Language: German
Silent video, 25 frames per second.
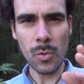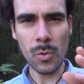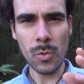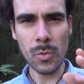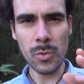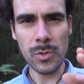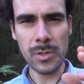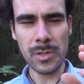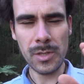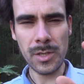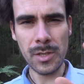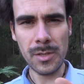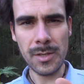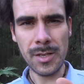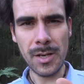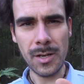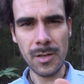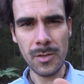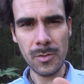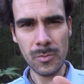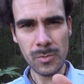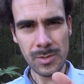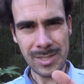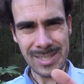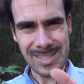Und äh,
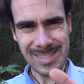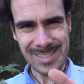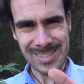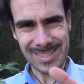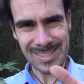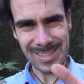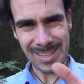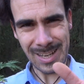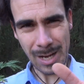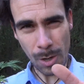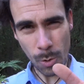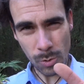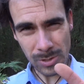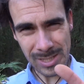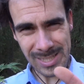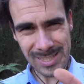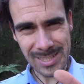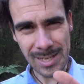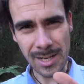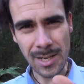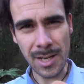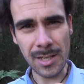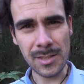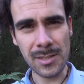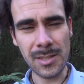ja, und das auch
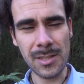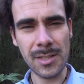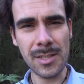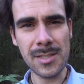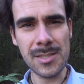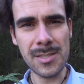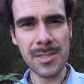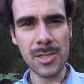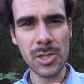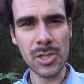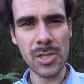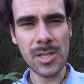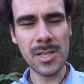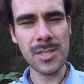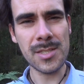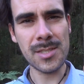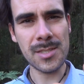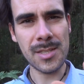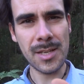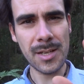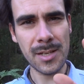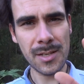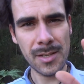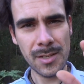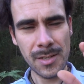das Charakteristische
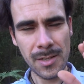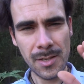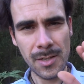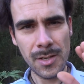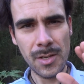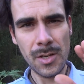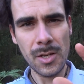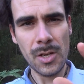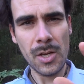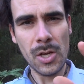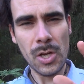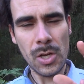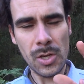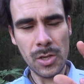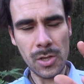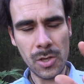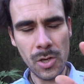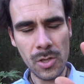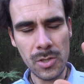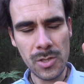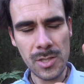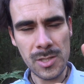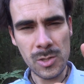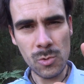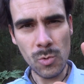ist, da
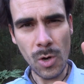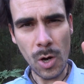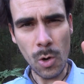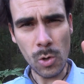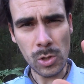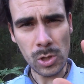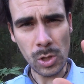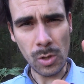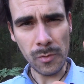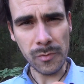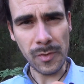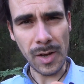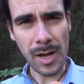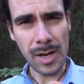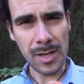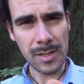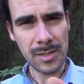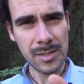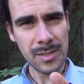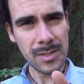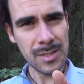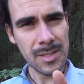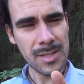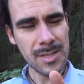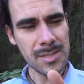könntest du auch darauf
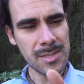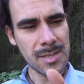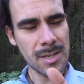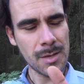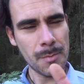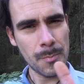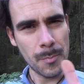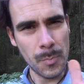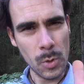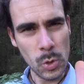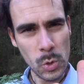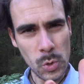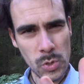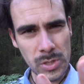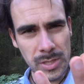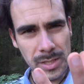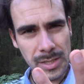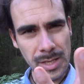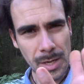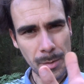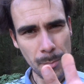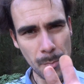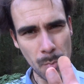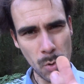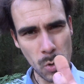achten, diese Blüte
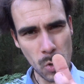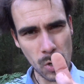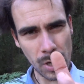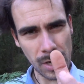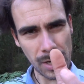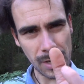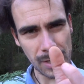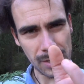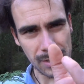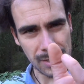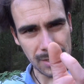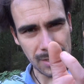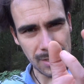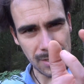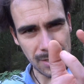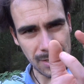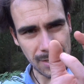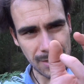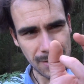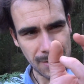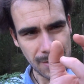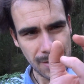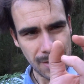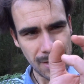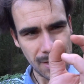der Möhre,
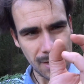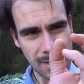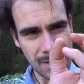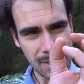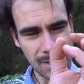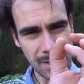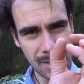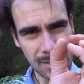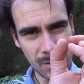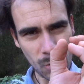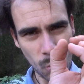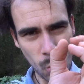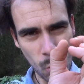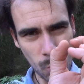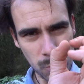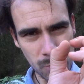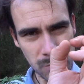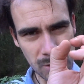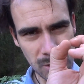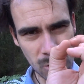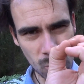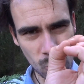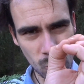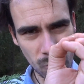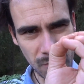die geht
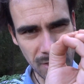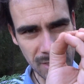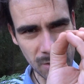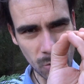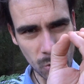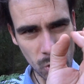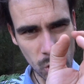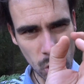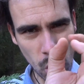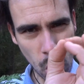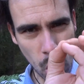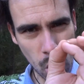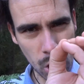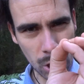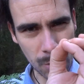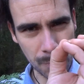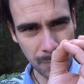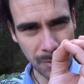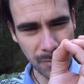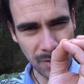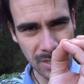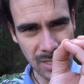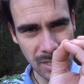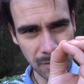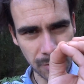oben zu wie so ein
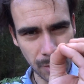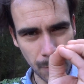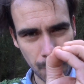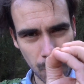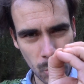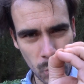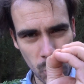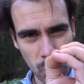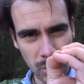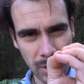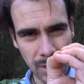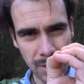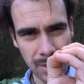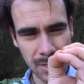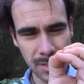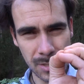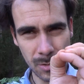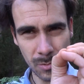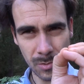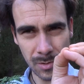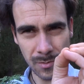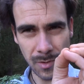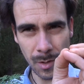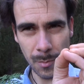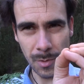Korb, wenn sie verblüht
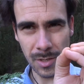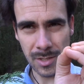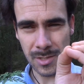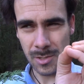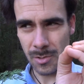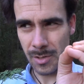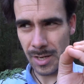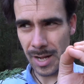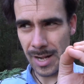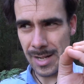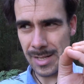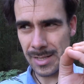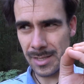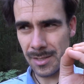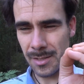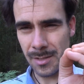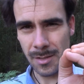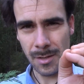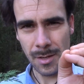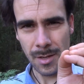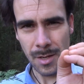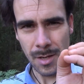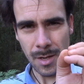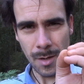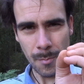ist. Und wenn man so einen
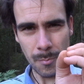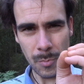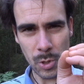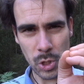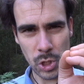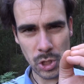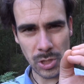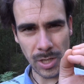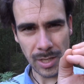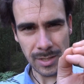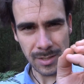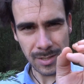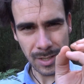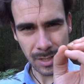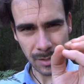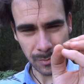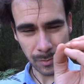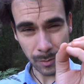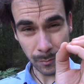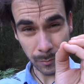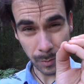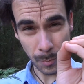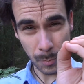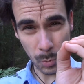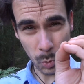alten Bestand hat
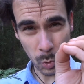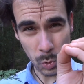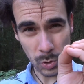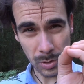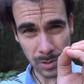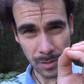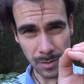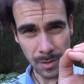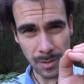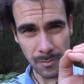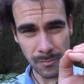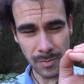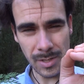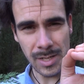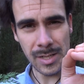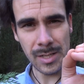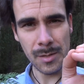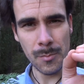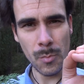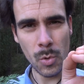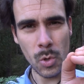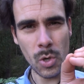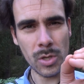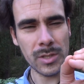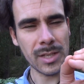von verblühten
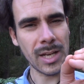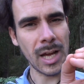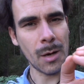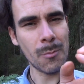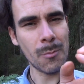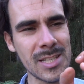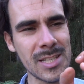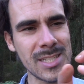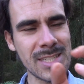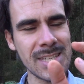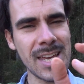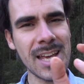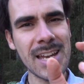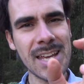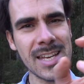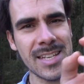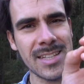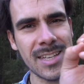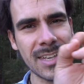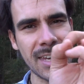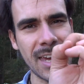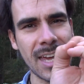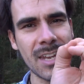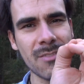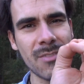wilden Möhren, man das sehr
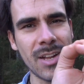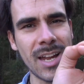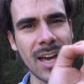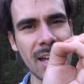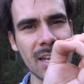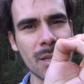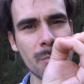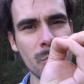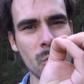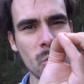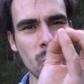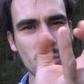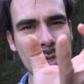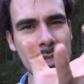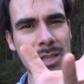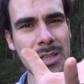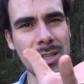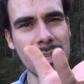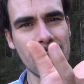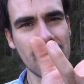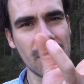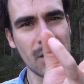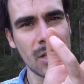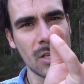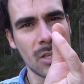leicht erkennen, weil alle
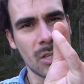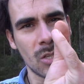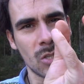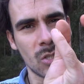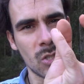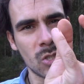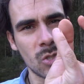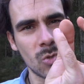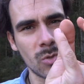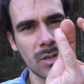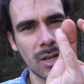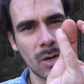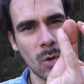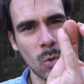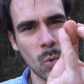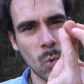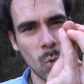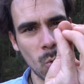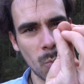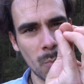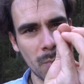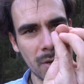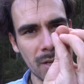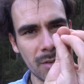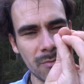Blüten so nach
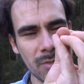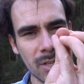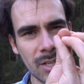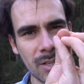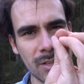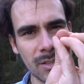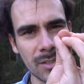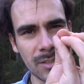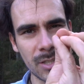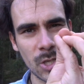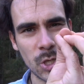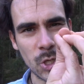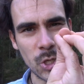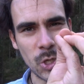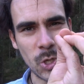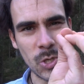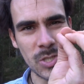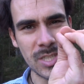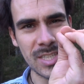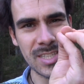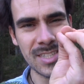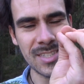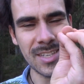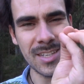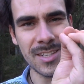oben hin wieder
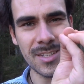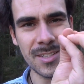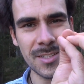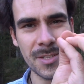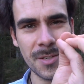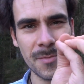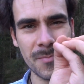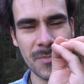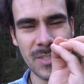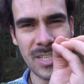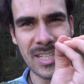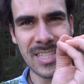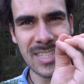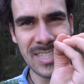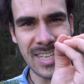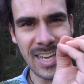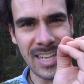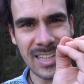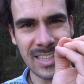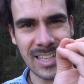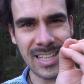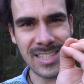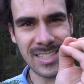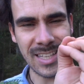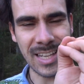geschlossen sind. Sieht sehr
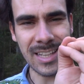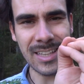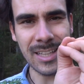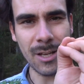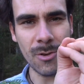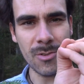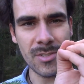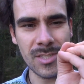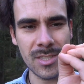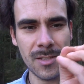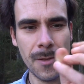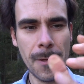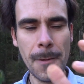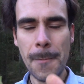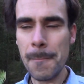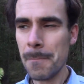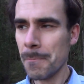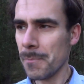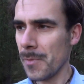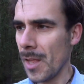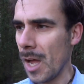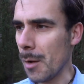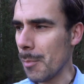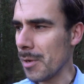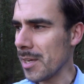interessant aus.
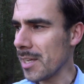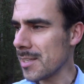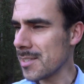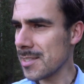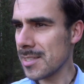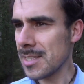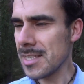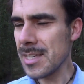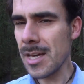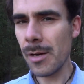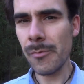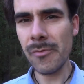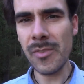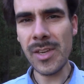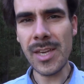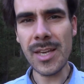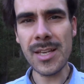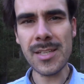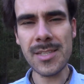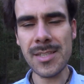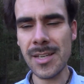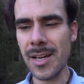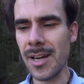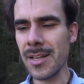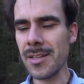Aber jetzt hier am
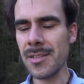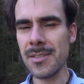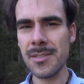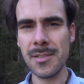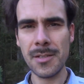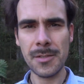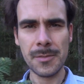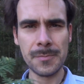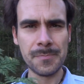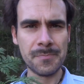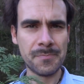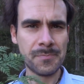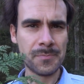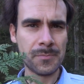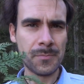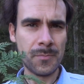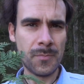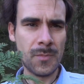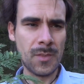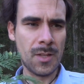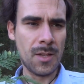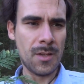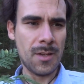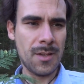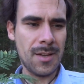Wegesrand
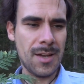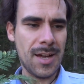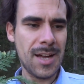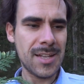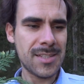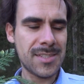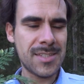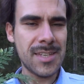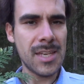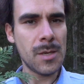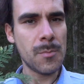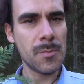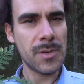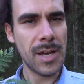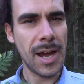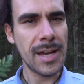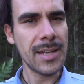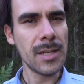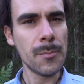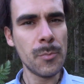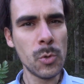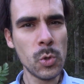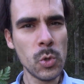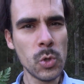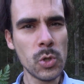hat es eben
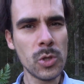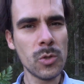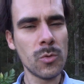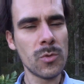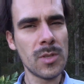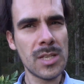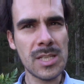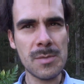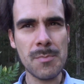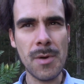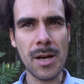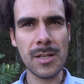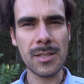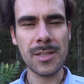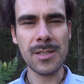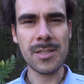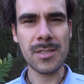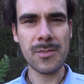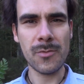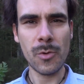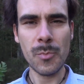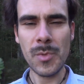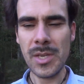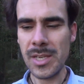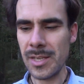keine Blüten und es macht
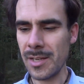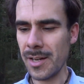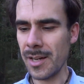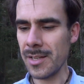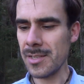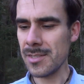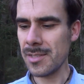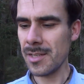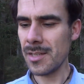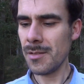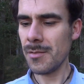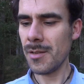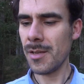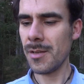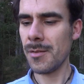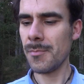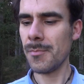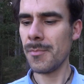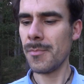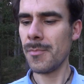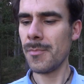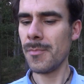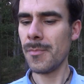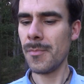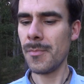jetzt für mich keinen Sinn,
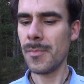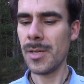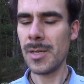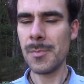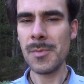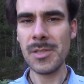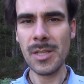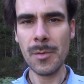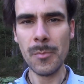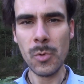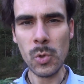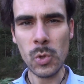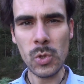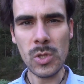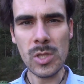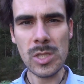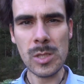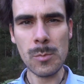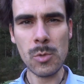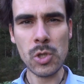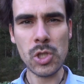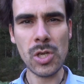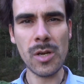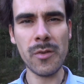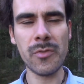mich mit den Blüten
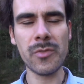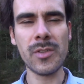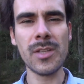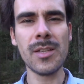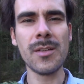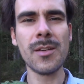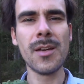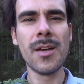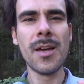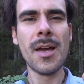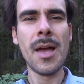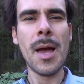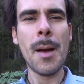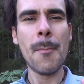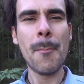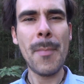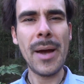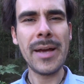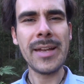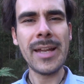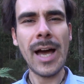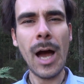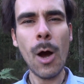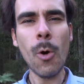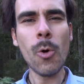zu beschäftigen.
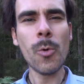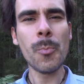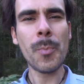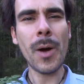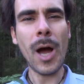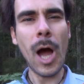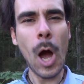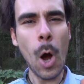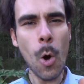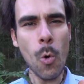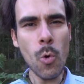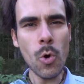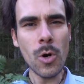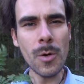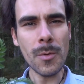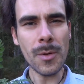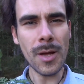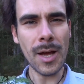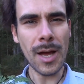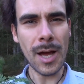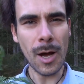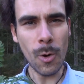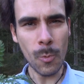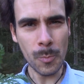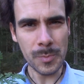Mein Haupt
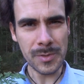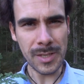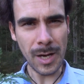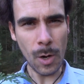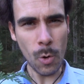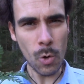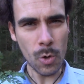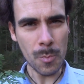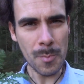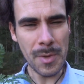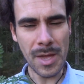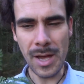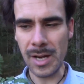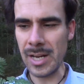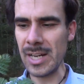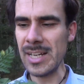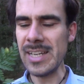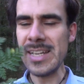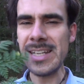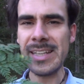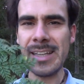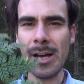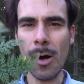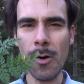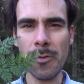Augen, Hauptaugenmerk
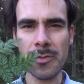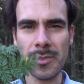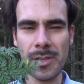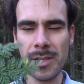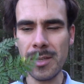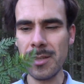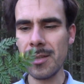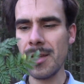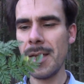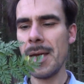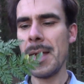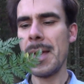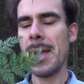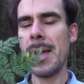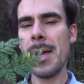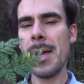liegt auf den